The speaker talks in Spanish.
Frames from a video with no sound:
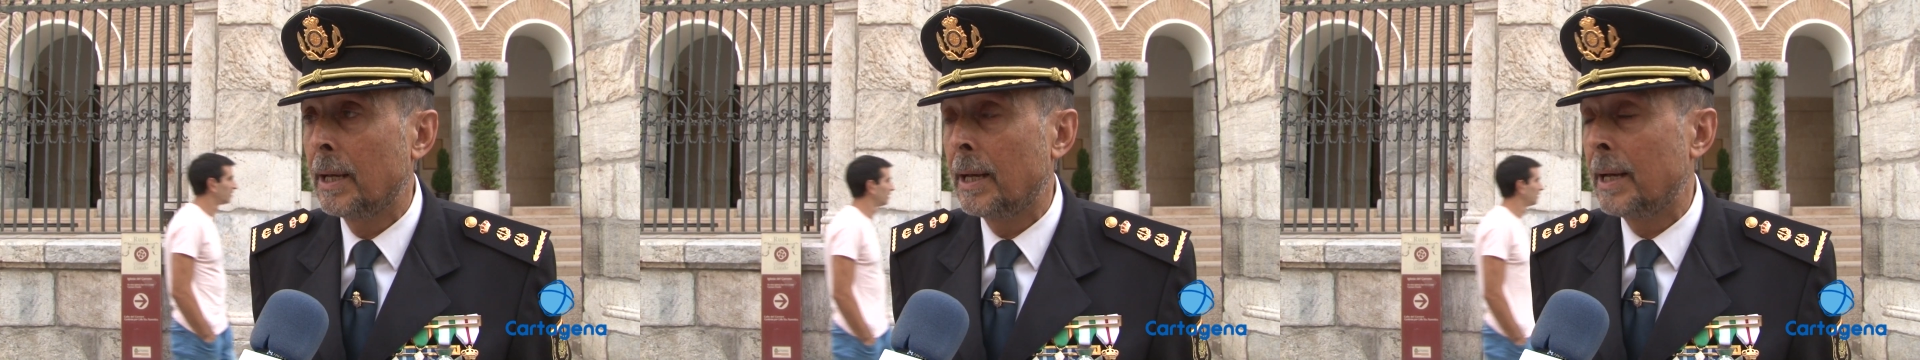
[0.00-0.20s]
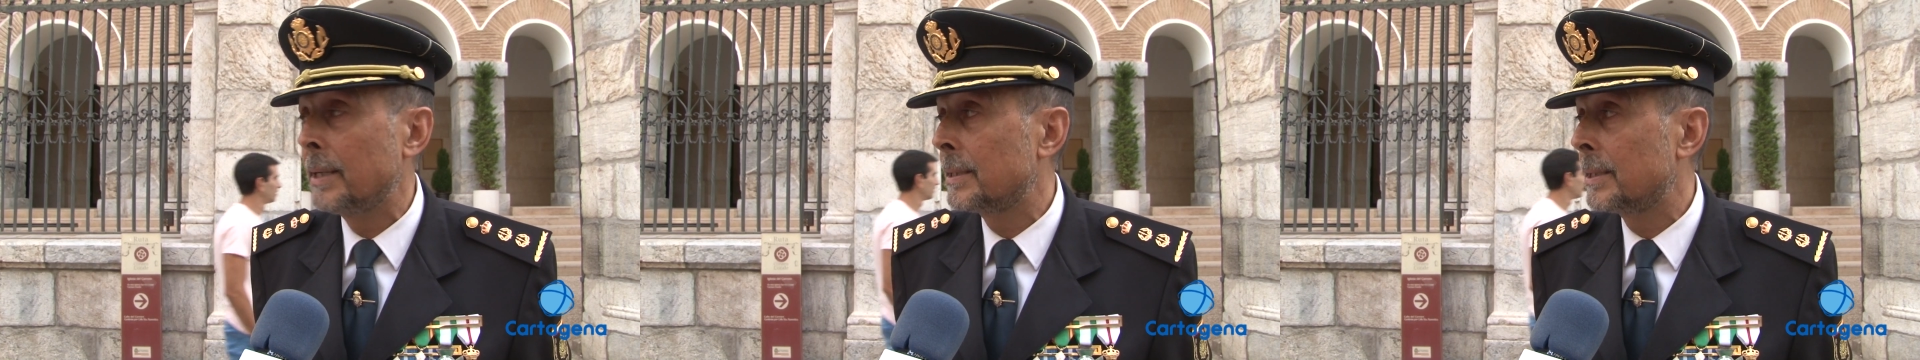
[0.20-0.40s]

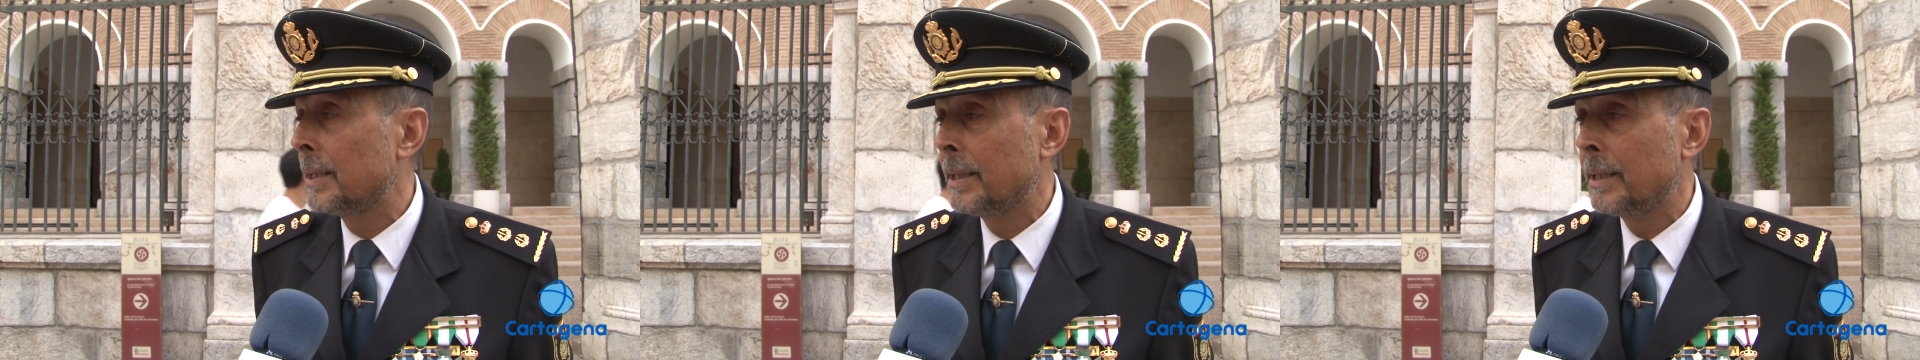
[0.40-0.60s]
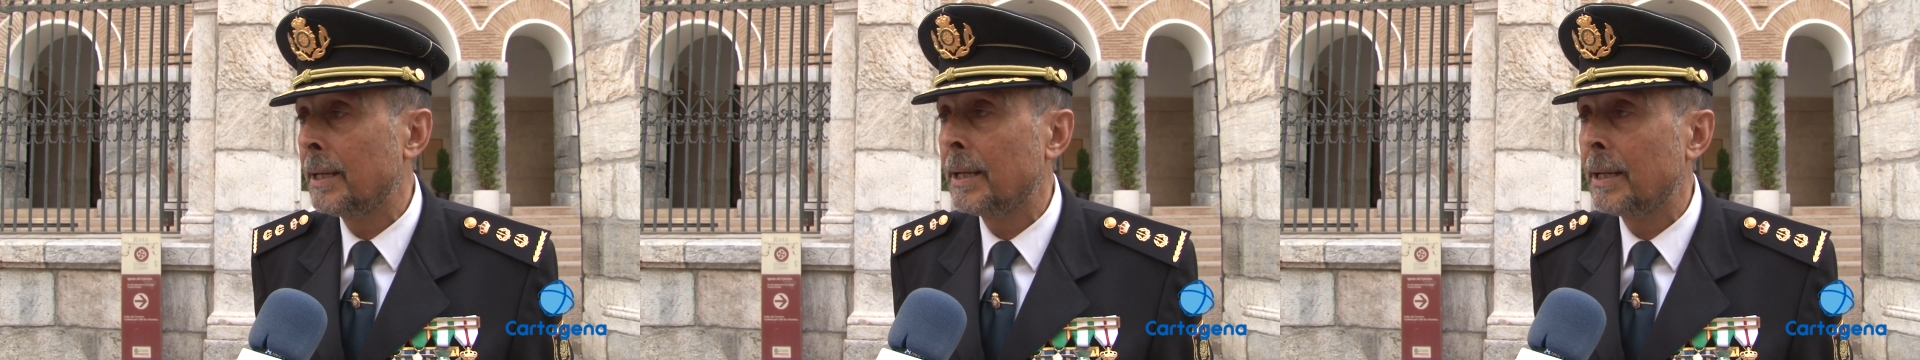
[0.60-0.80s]
a,
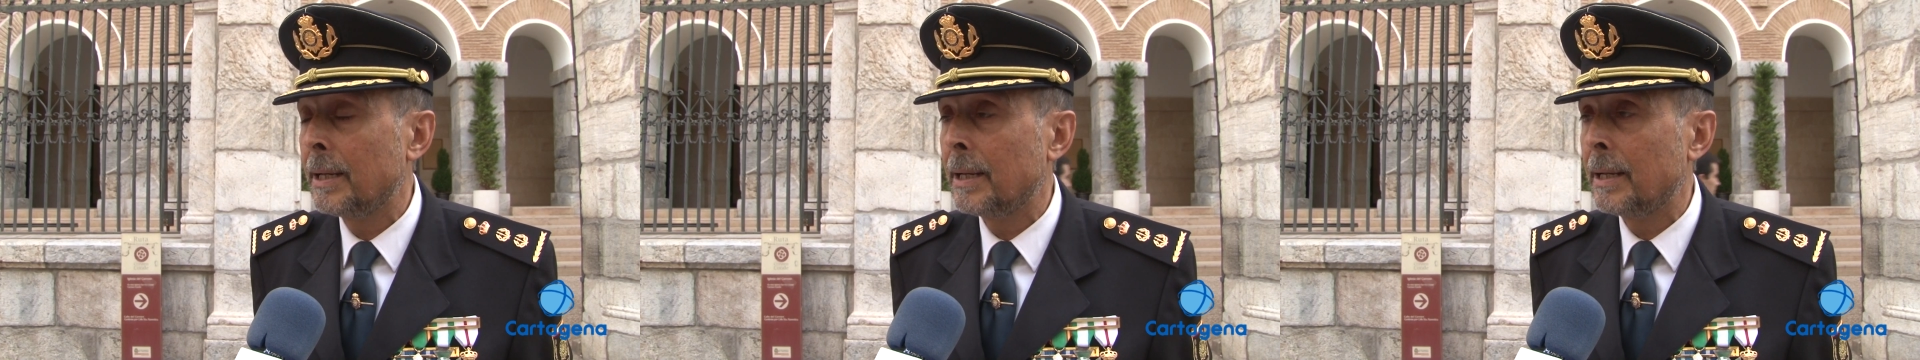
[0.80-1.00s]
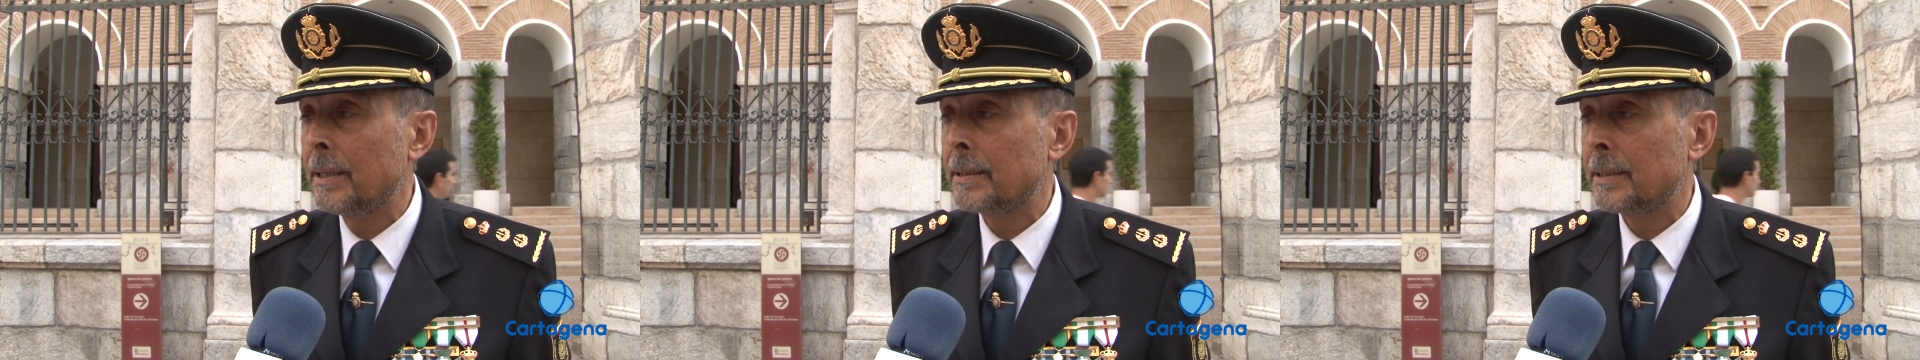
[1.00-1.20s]

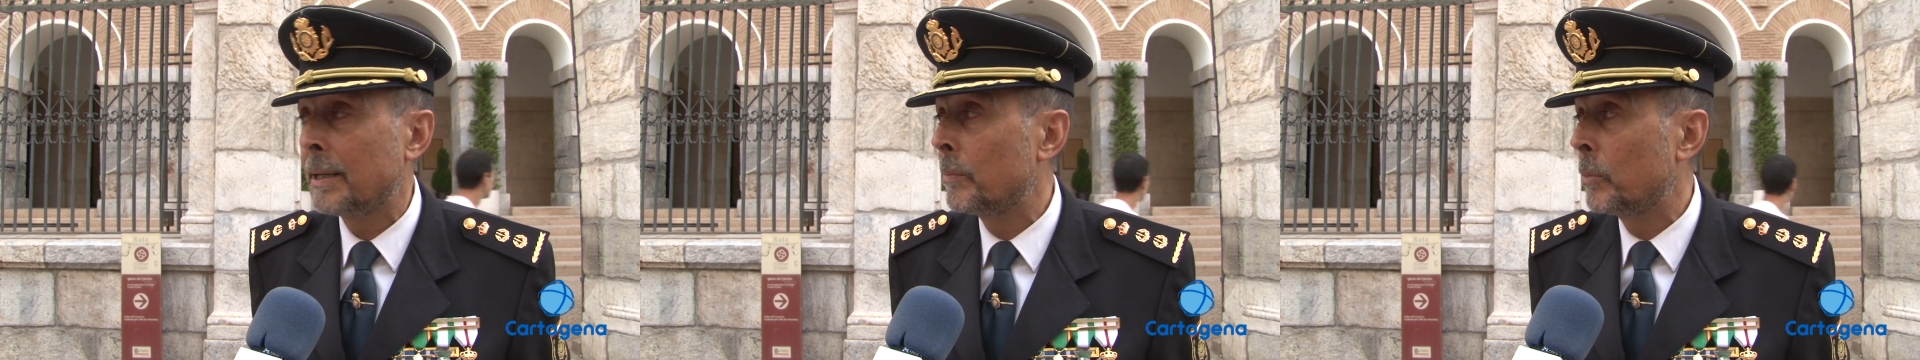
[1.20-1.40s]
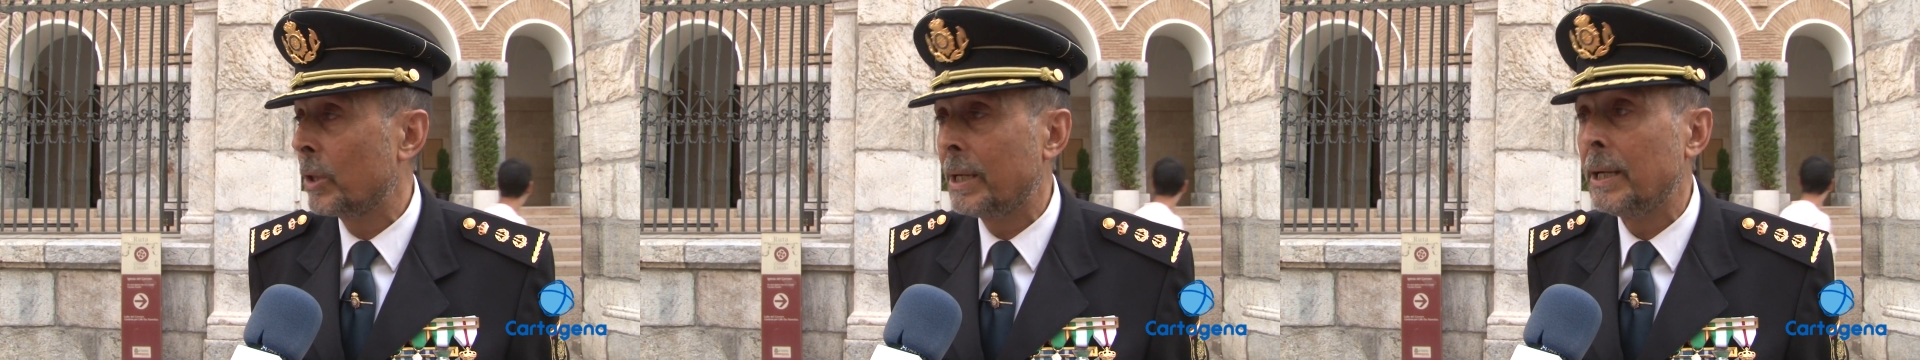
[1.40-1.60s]

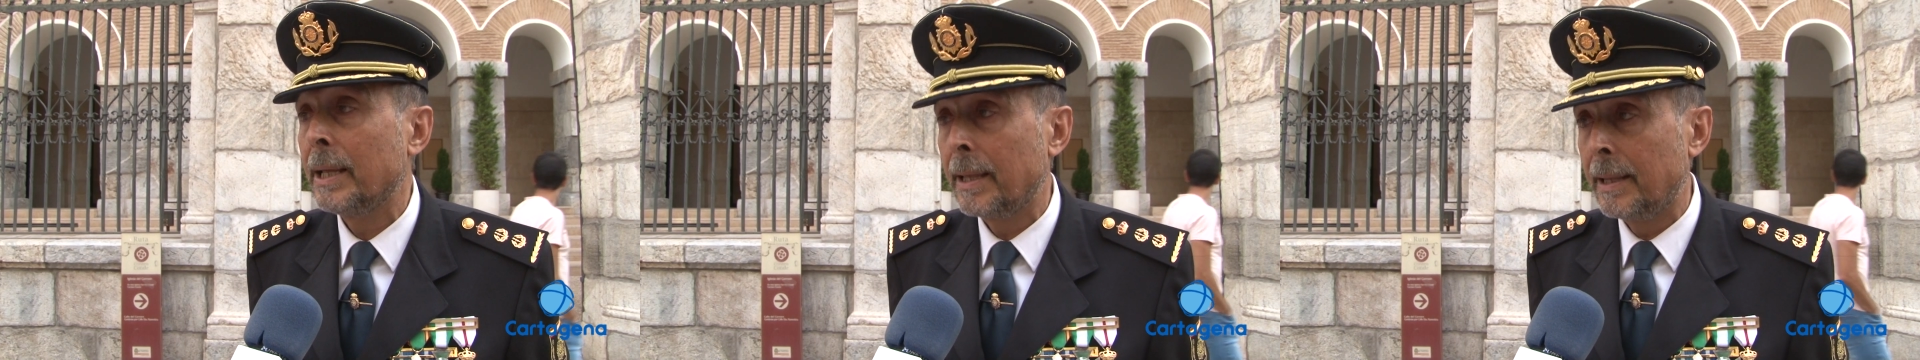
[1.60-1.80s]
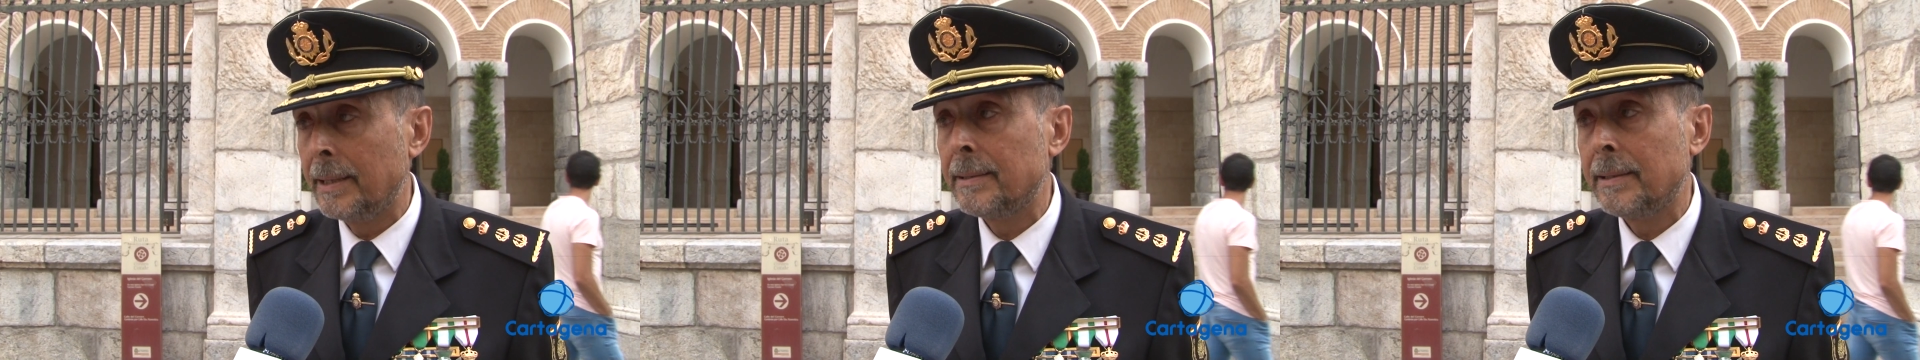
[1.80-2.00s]
esa
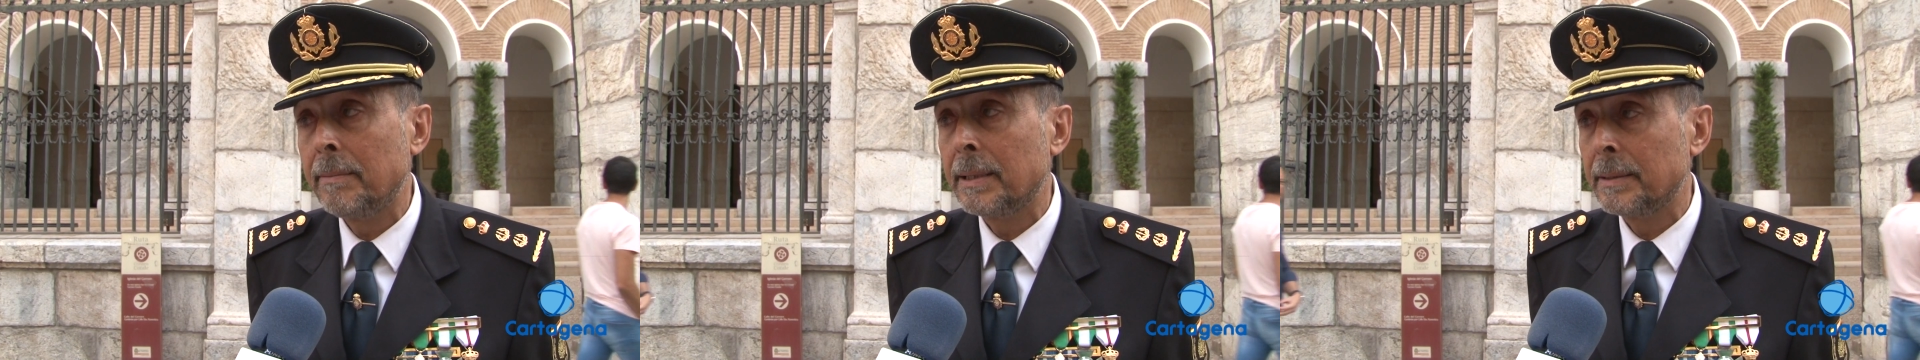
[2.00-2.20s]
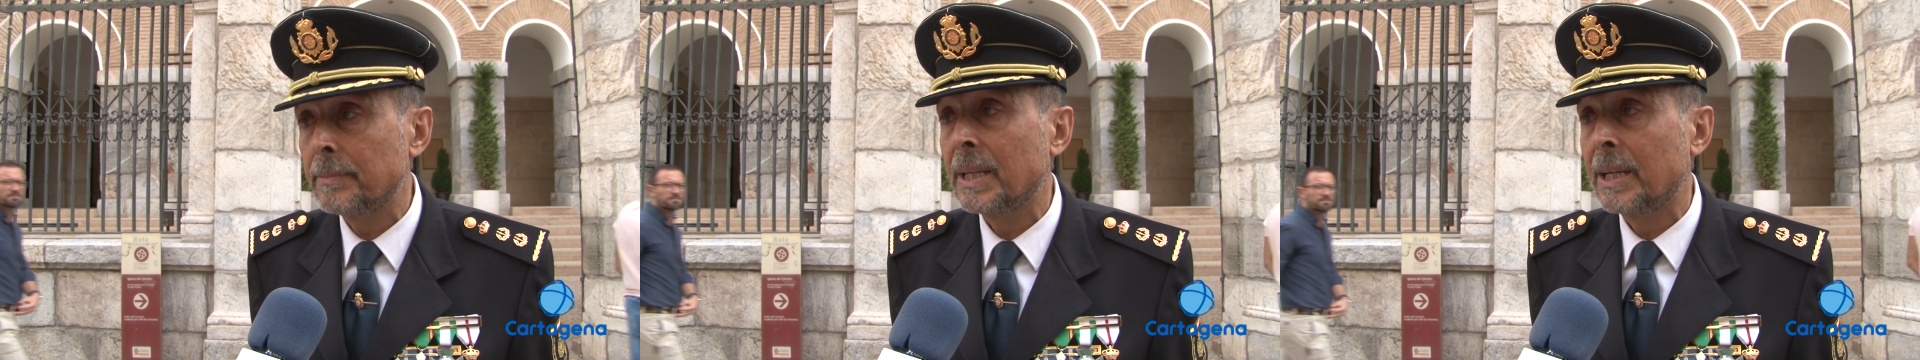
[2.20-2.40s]
modalidad delictiva